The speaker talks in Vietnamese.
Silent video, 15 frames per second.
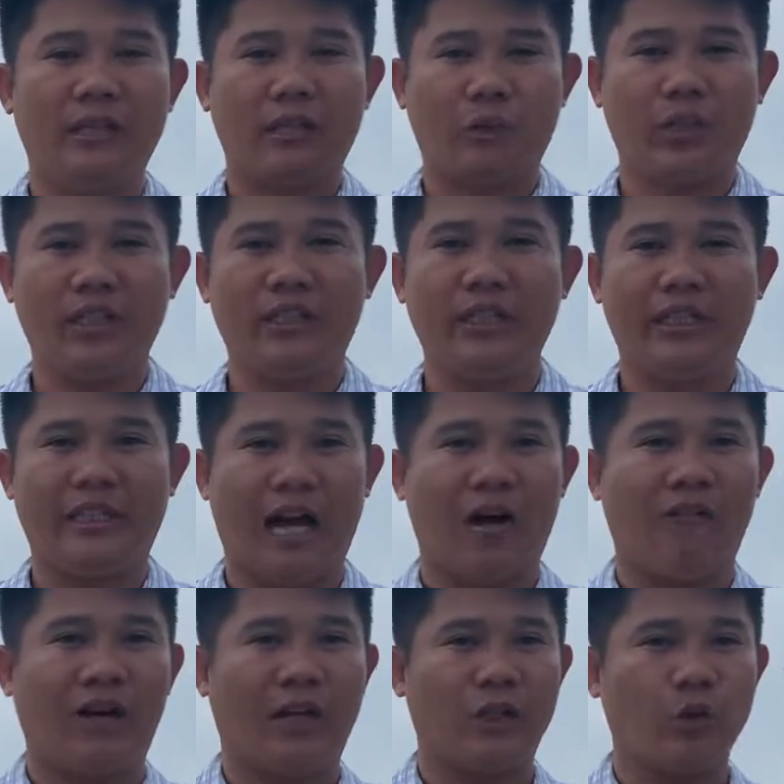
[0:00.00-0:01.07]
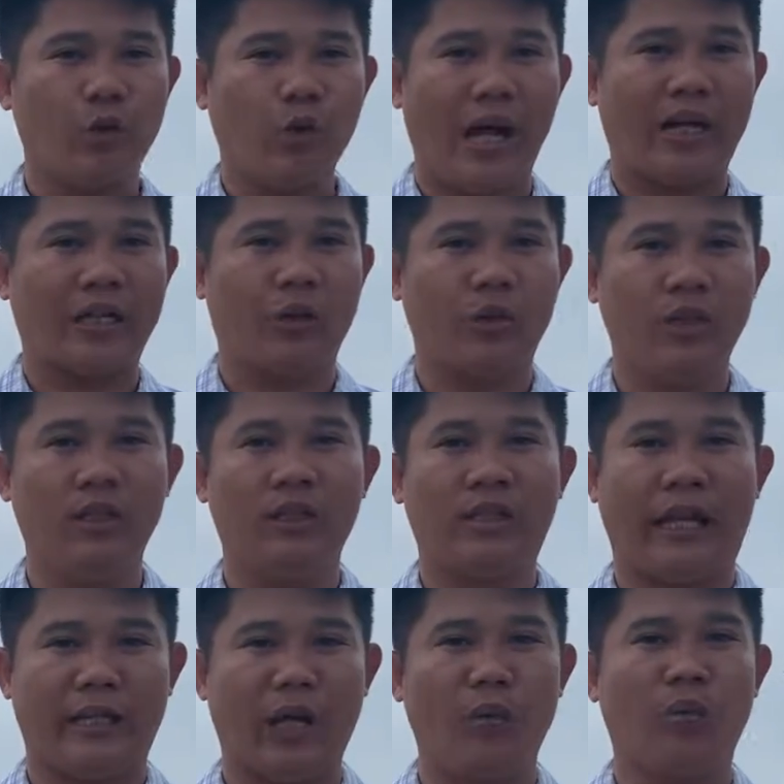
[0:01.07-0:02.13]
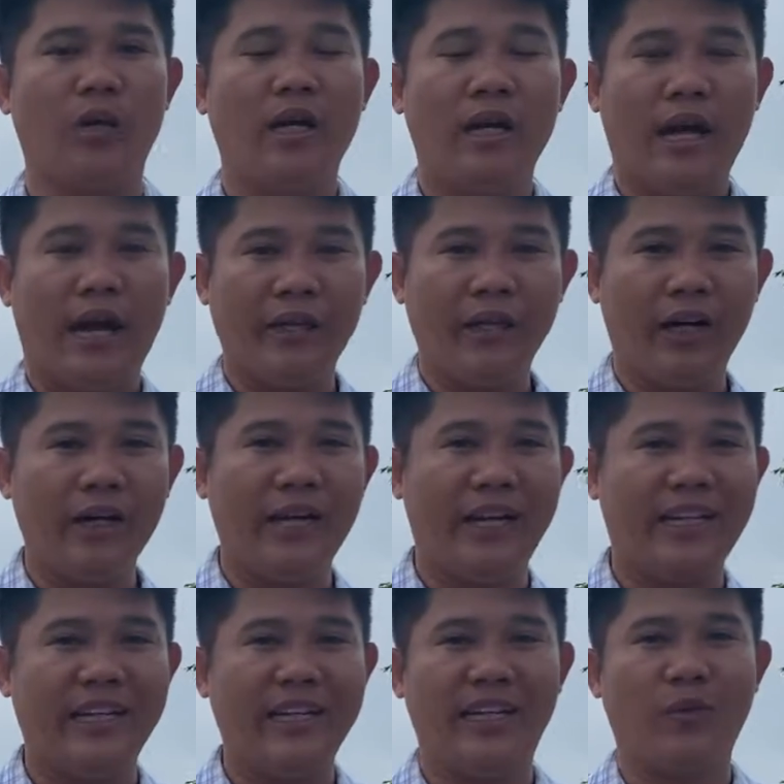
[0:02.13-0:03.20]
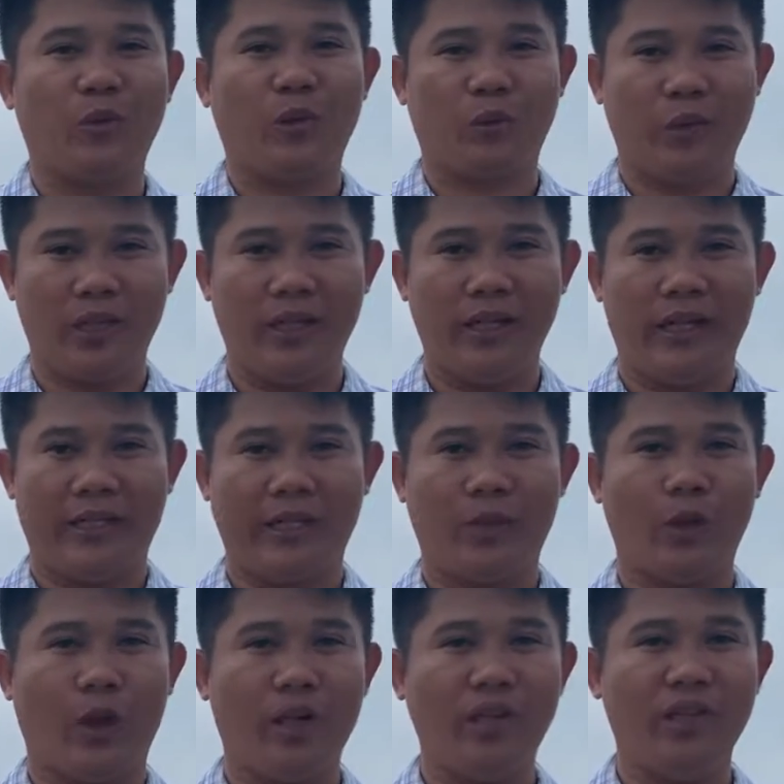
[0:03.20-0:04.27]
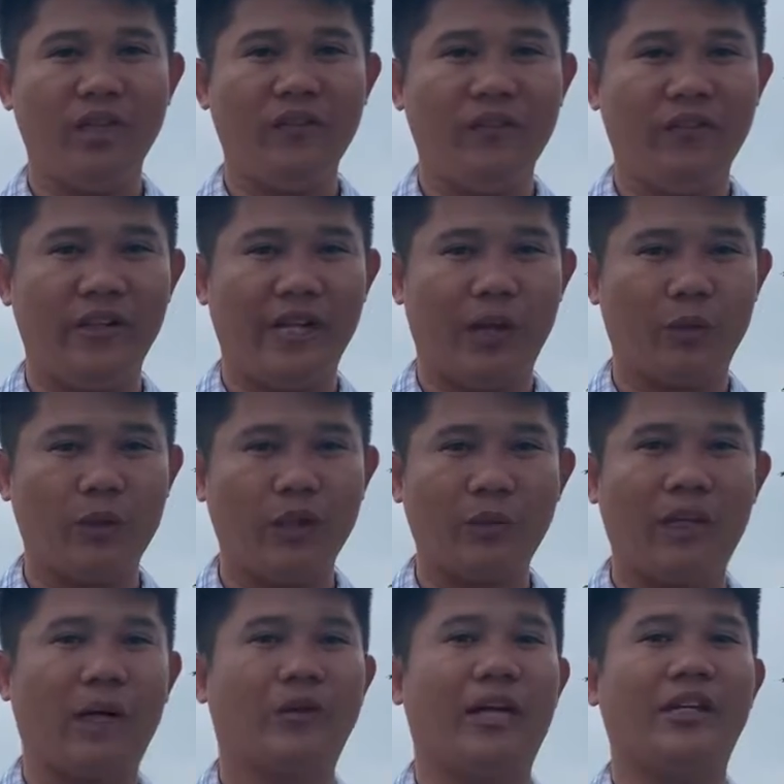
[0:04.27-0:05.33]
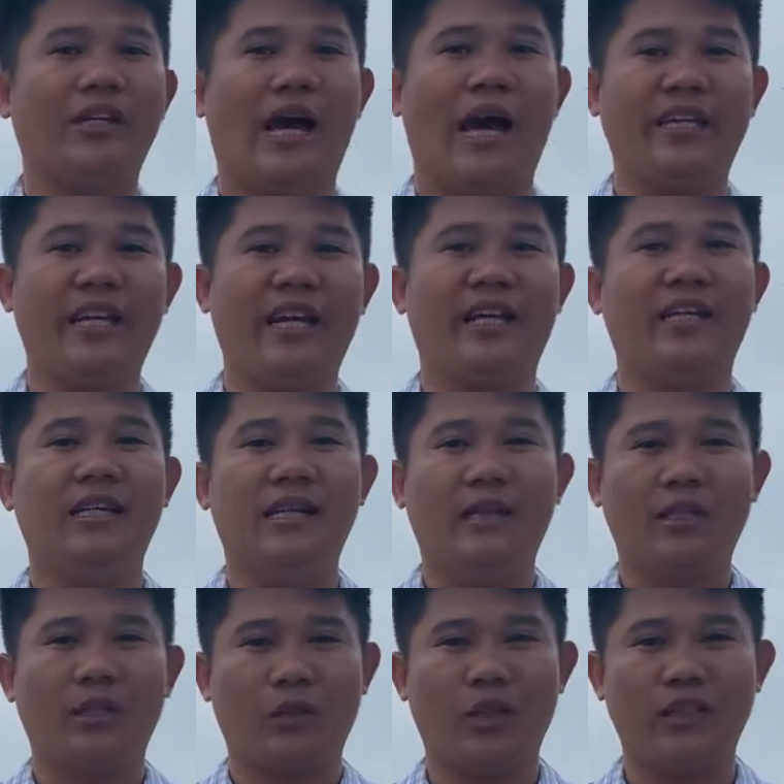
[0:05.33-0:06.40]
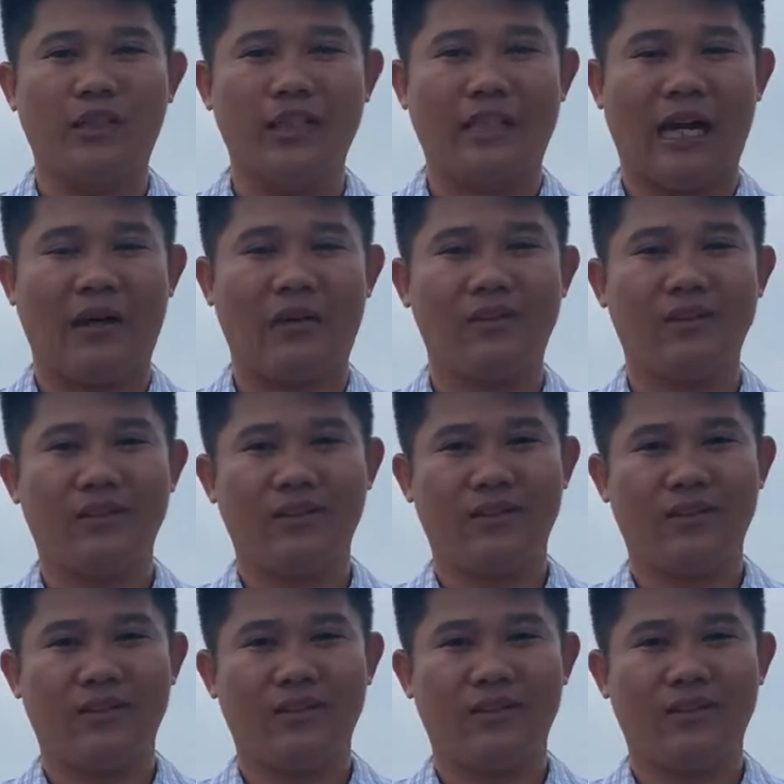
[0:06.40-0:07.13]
Trọng Thơ xin chào và chúc quý hàng đầu tư thành công. Hãy nhớ đăng ký kênh của Trọng Thơ để theo dõi những video tiếp theo tại dự án nhé. Trọng Thơ xin chào.